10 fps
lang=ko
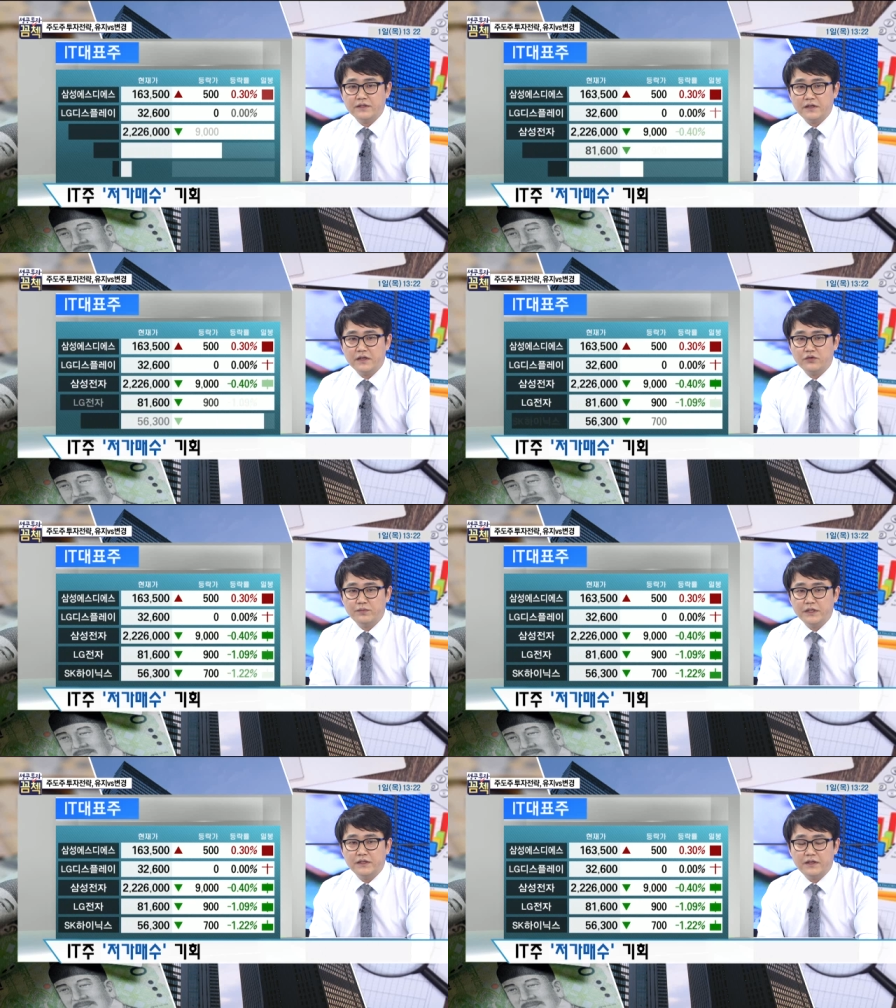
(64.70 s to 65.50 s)
생각이
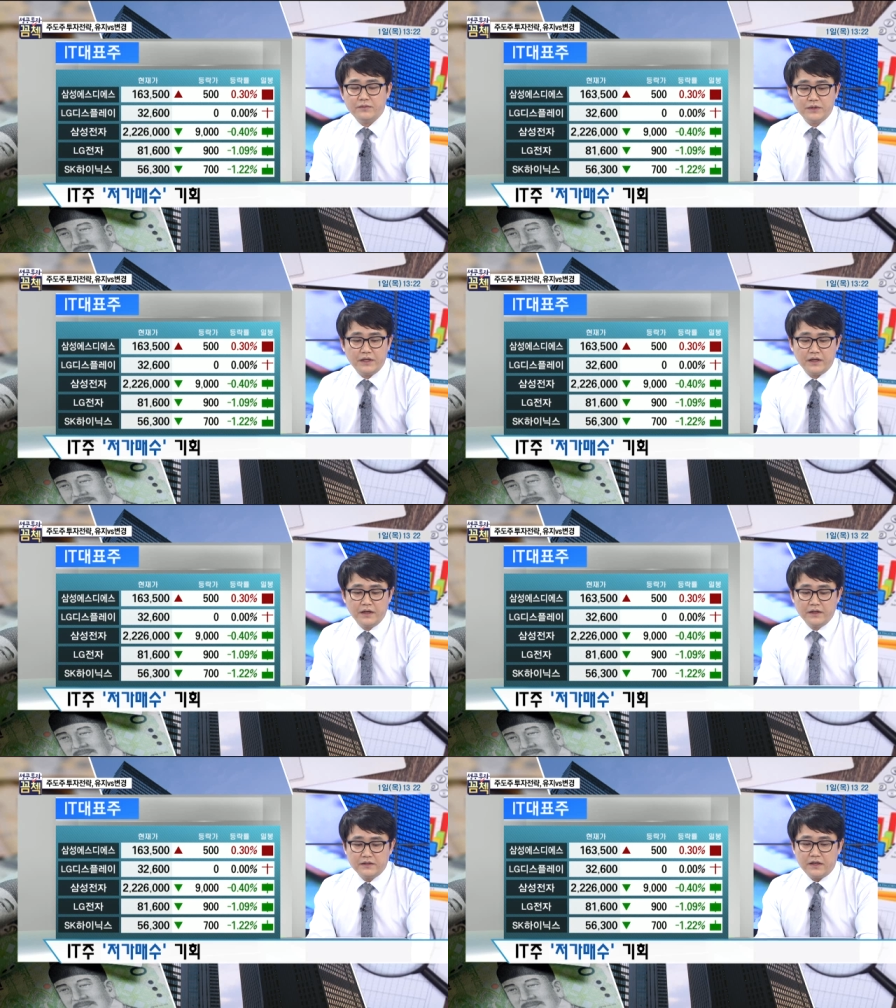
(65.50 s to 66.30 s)
좀 있기 때문에
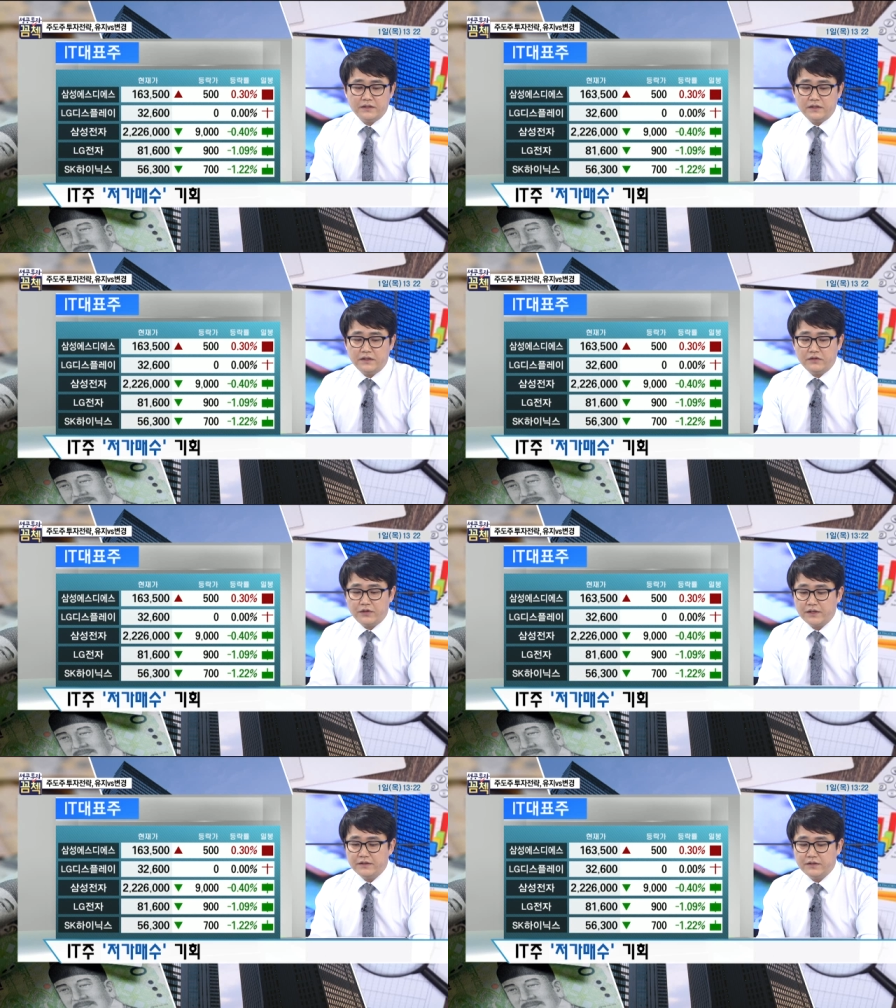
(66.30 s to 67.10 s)
사실
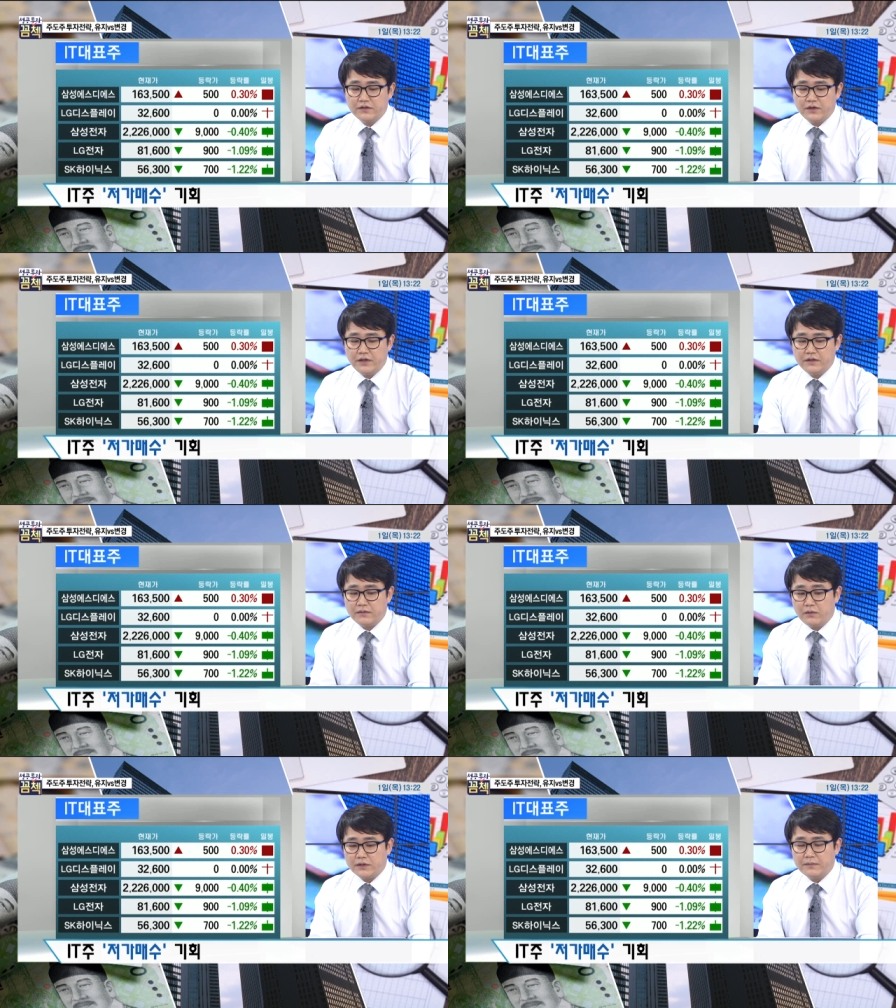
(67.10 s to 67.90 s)
최근 들어서의 어,